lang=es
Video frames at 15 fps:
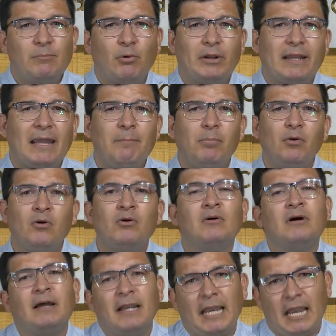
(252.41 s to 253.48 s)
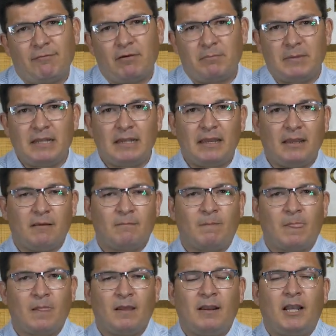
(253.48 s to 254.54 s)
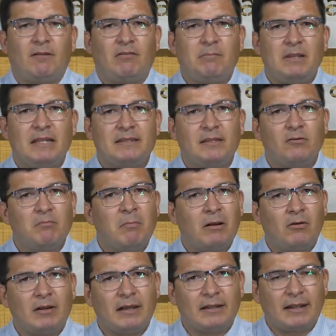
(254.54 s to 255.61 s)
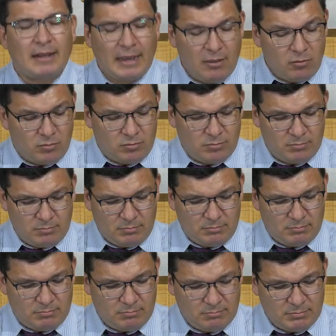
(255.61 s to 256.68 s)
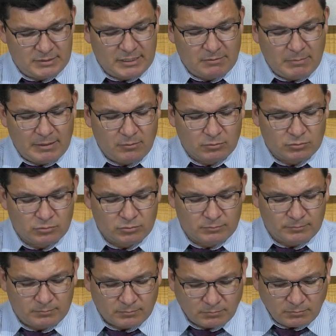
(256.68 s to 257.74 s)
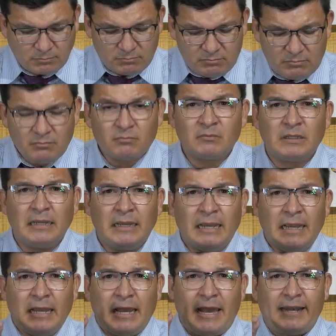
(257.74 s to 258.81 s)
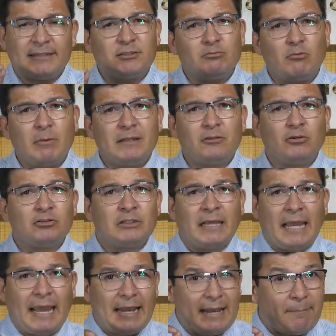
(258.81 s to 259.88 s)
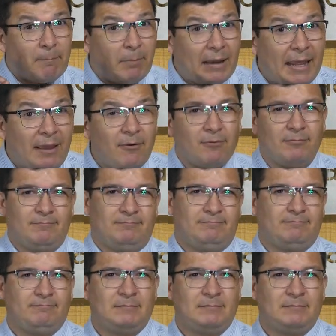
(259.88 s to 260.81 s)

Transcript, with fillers: Por ejemplo, la familia. La familia tiene un valor agregado, mis hermanos. En estos momentos, el empleo.